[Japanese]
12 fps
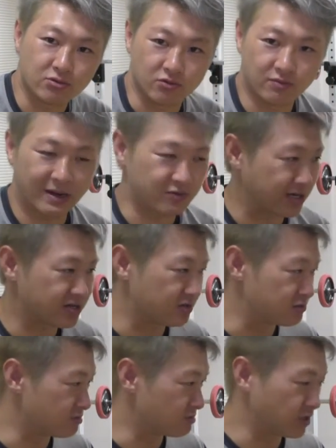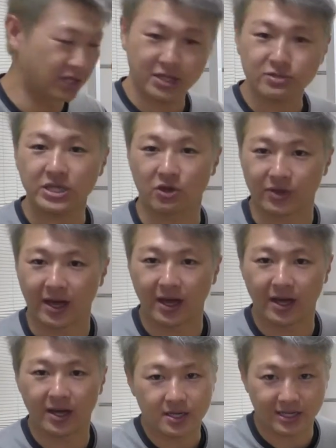まあ、腕立て伏せを
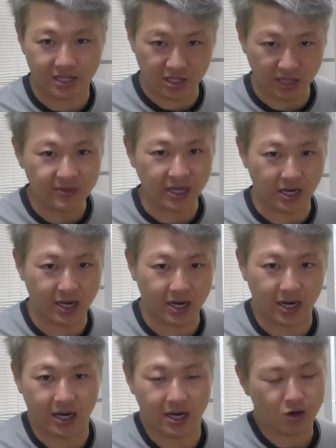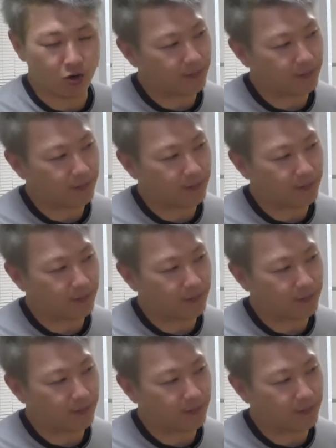ね、やってみたら、